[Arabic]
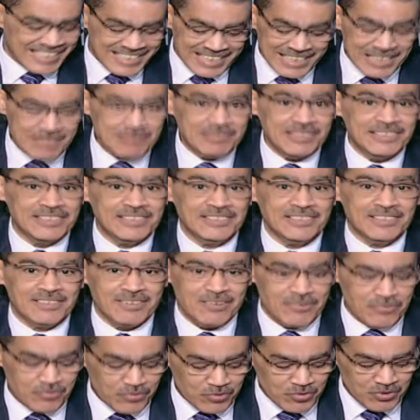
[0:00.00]
الجانب احنا
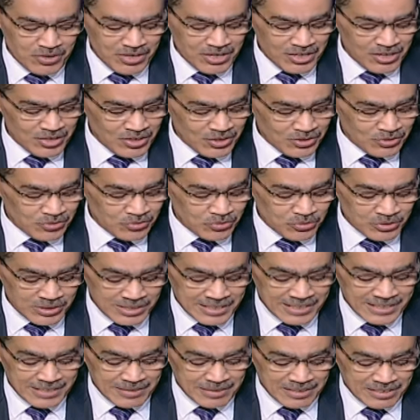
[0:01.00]
نعرفه
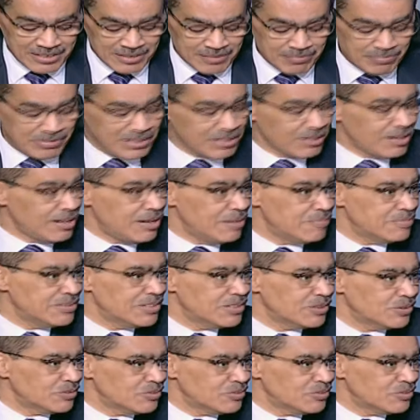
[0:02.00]
وبرحب بيك يا